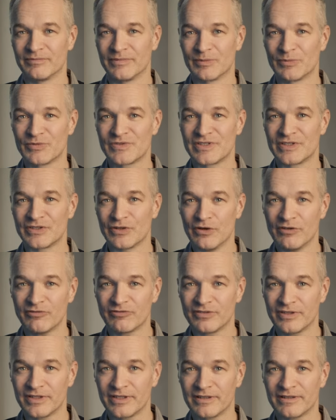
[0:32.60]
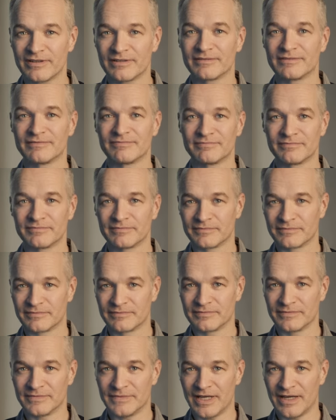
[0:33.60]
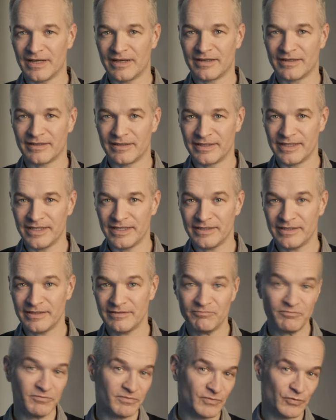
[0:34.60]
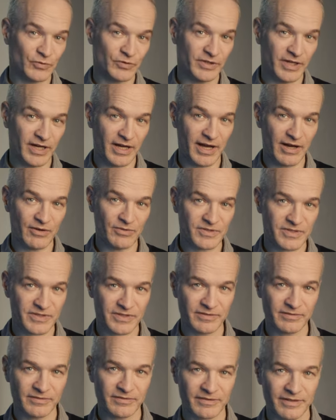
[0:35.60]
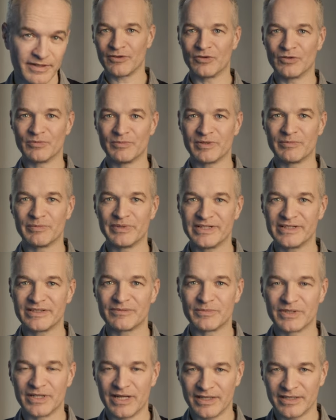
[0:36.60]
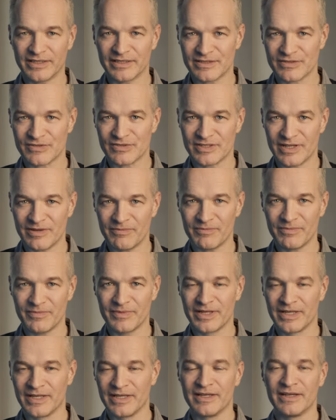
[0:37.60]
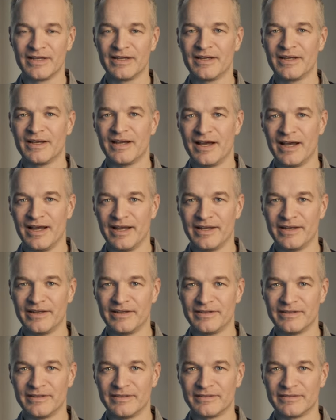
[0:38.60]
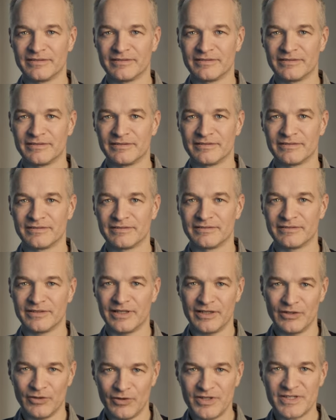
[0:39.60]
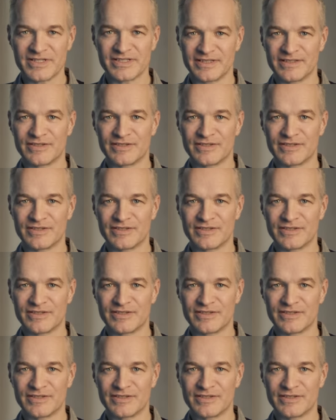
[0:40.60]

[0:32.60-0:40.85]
Man muss sich öffnen nach innen und nach außen und man bildet mit anderen zusammen ein neues